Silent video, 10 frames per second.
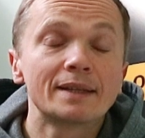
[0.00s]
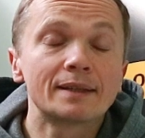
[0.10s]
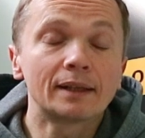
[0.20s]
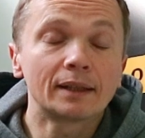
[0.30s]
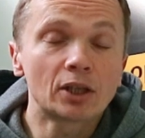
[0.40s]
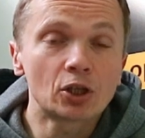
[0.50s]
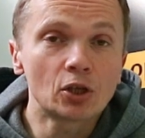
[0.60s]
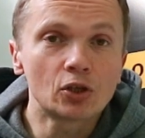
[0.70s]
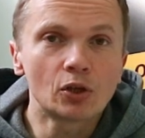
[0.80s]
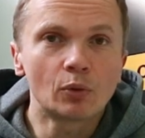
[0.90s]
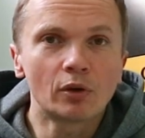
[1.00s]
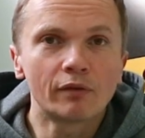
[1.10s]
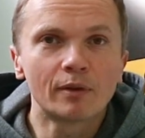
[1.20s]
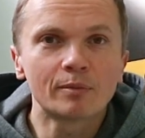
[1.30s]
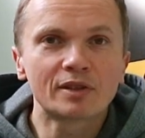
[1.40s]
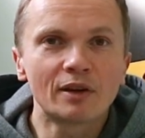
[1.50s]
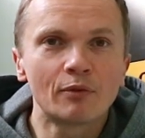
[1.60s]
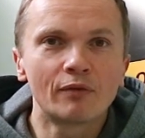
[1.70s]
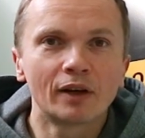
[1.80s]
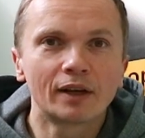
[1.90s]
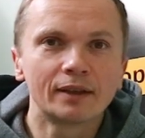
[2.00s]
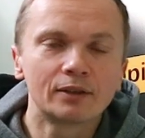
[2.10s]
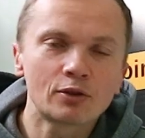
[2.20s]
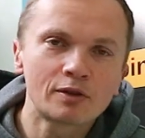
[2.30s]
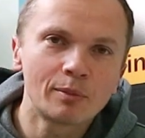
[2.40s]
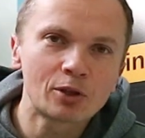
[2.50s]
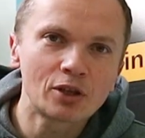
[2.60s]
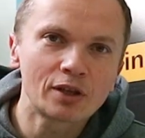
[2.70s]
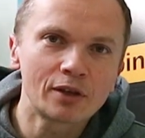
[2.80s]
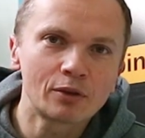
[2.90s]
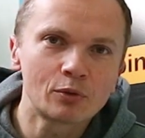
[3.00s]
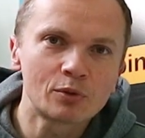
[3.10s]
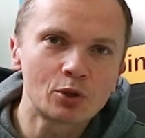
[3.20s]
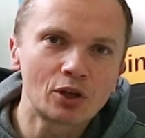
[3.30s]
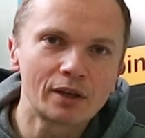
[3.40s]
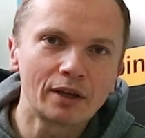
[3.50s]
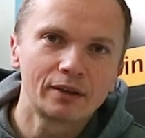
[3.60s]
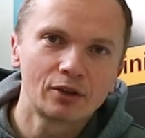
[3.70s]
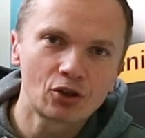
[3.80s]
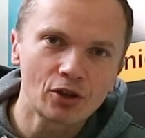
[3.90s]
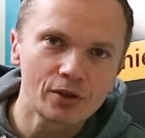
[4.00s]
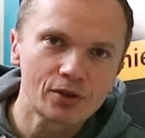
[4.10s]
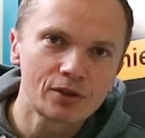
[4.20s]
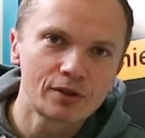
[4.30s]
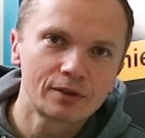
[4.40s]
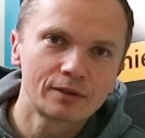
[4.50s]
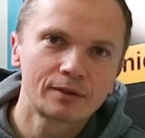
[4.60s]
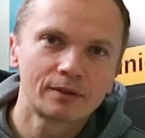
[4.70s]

Serdecznie dziękuję Wam za uwagę, do zobaczenia i do usłyszenia. Cześć!